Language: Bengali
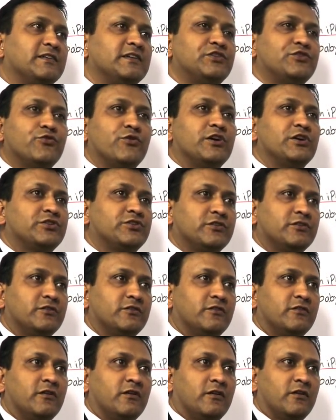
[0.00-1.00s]

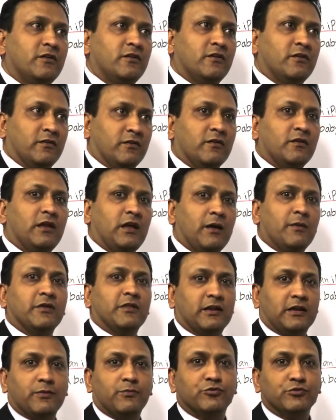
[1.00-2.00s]
সিচুয়েশনে
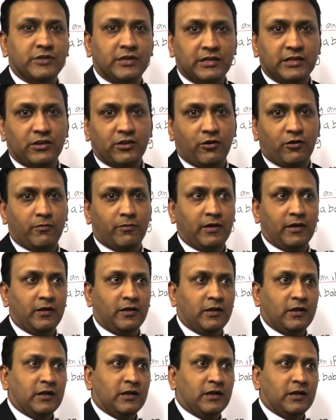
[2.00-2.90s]
আমাদেরকে বুঝে নিতে হবে